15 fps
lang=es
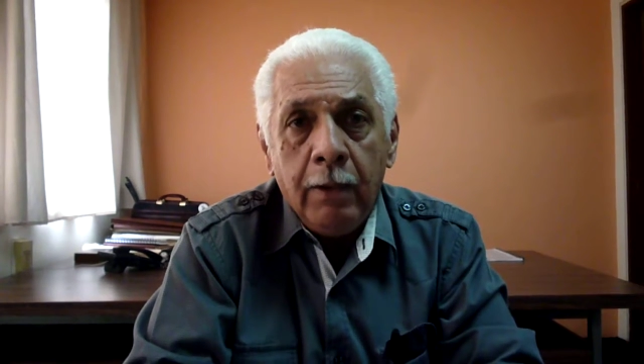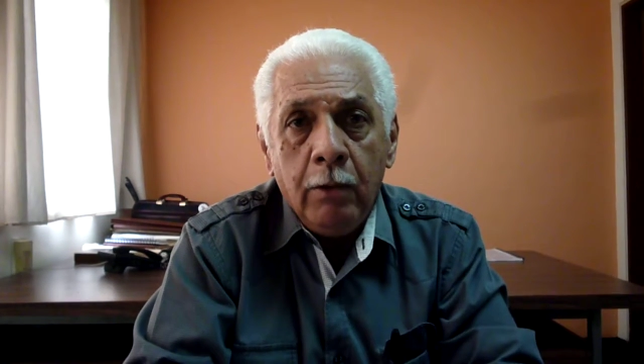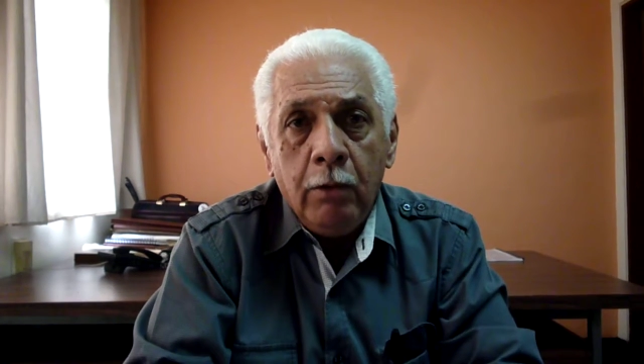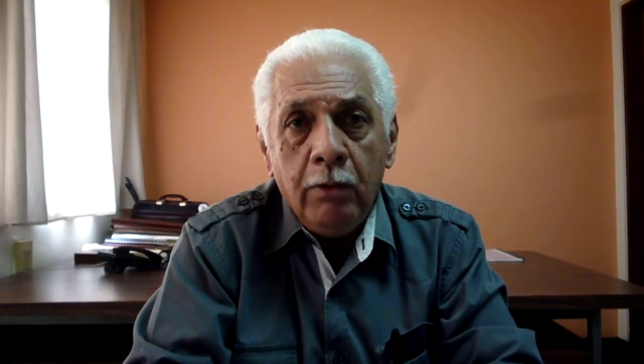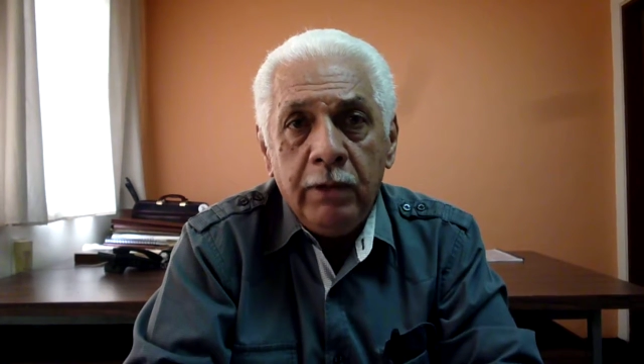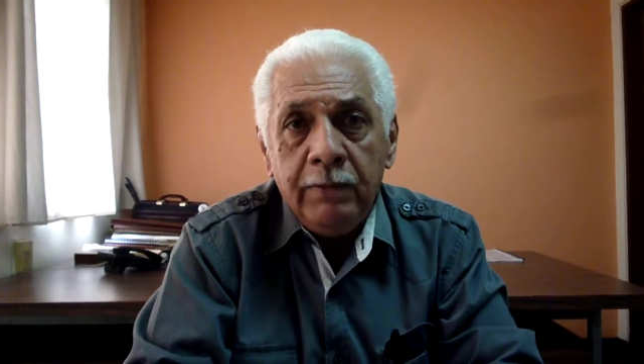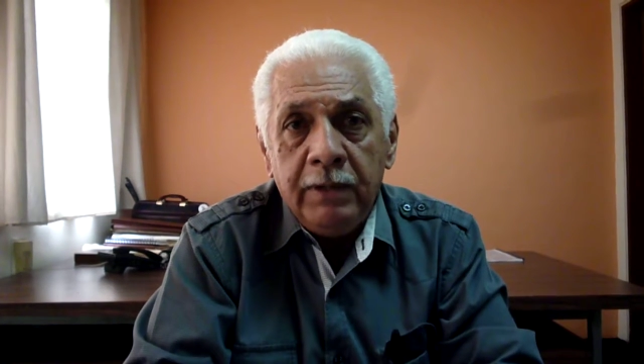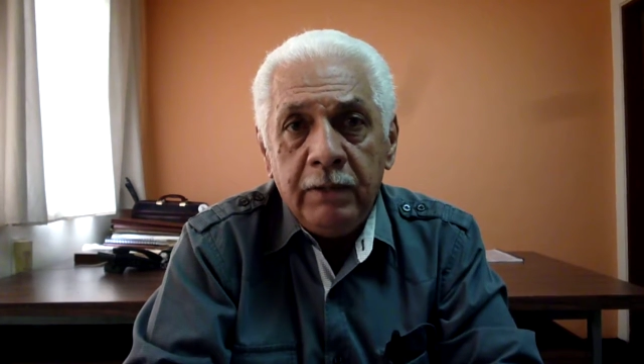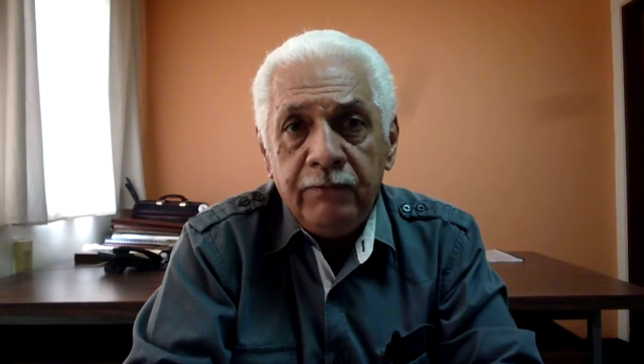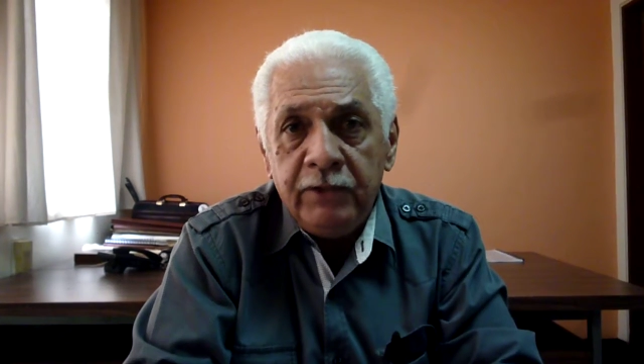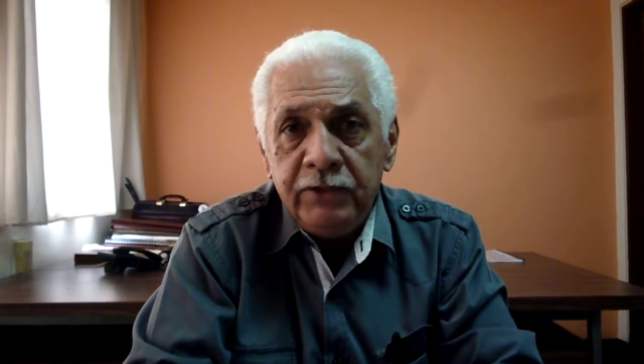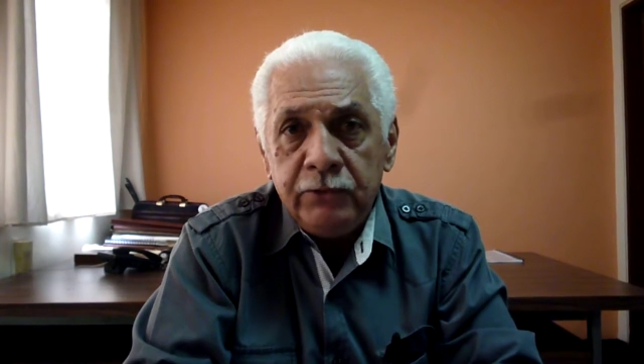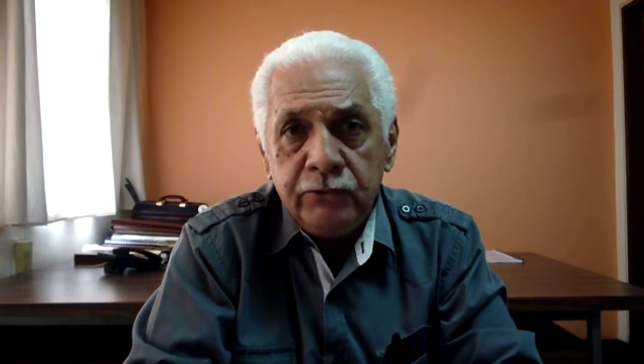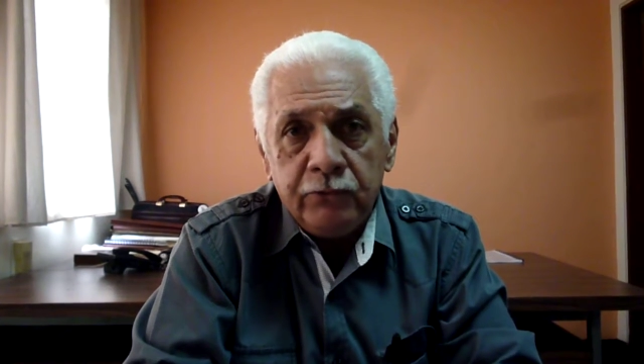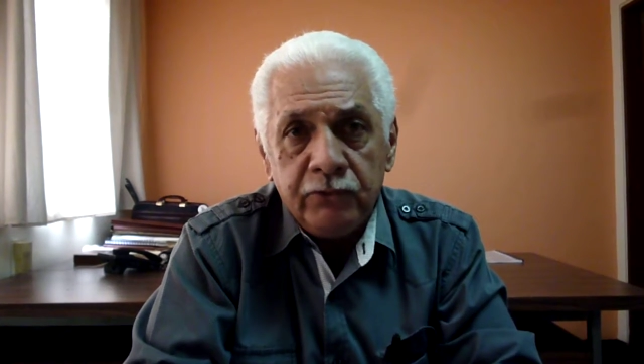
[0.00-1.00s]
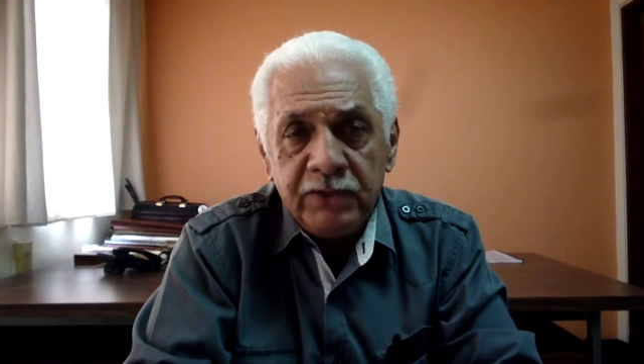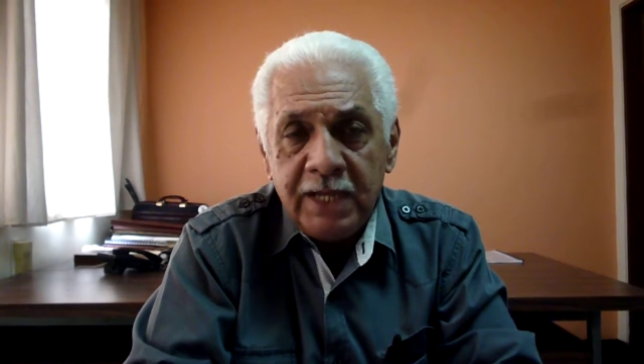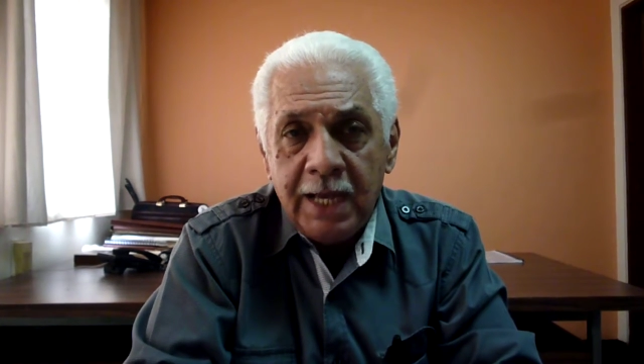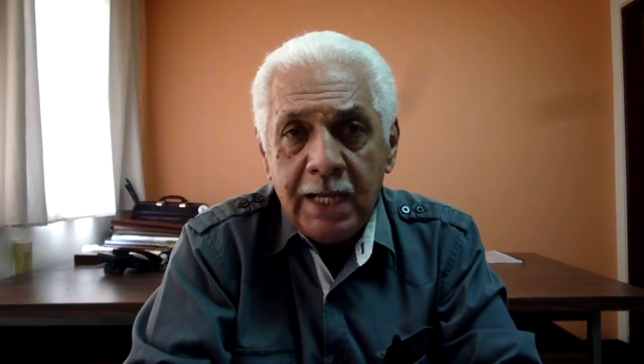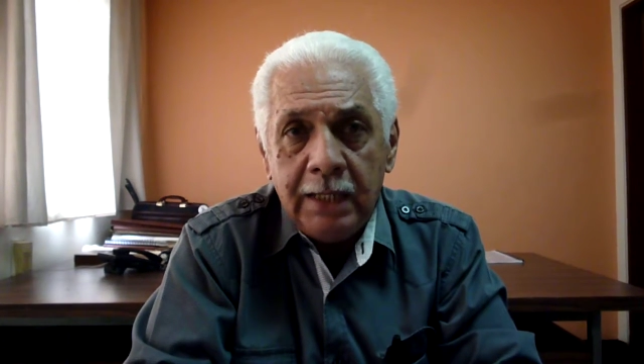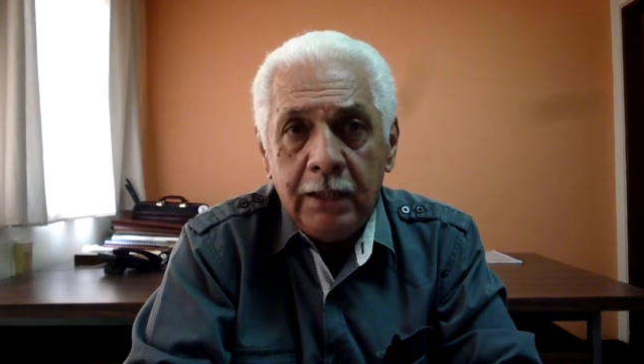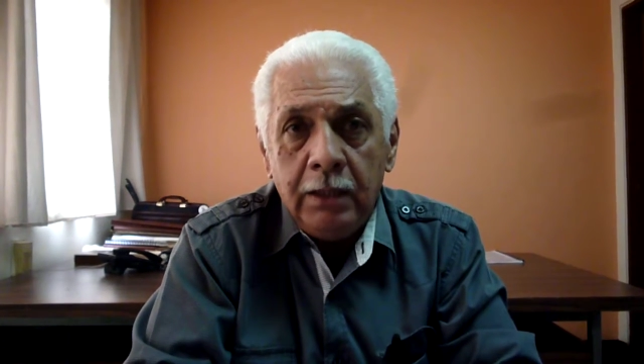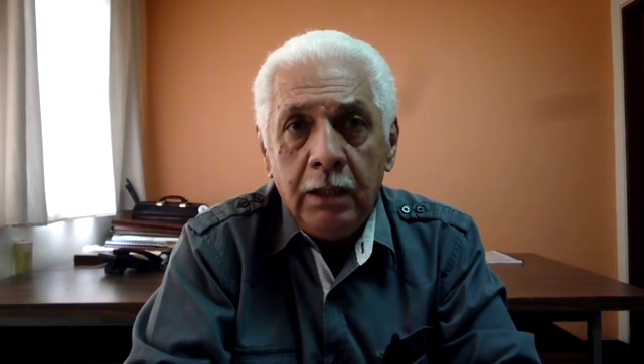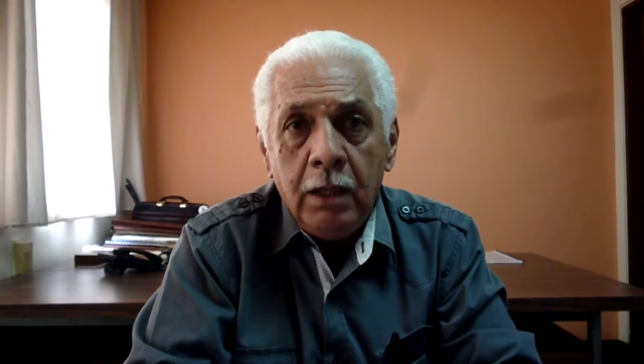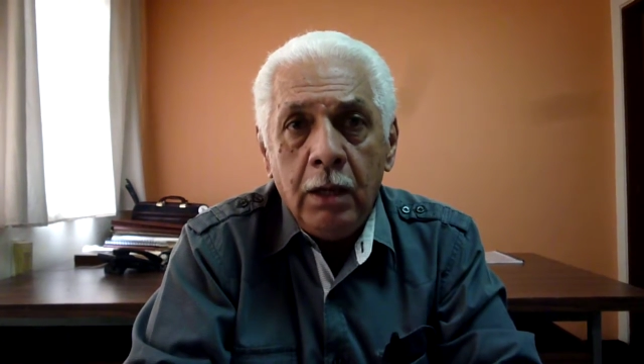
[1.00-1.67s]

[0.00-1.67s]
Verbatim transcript: o de beneficios sociales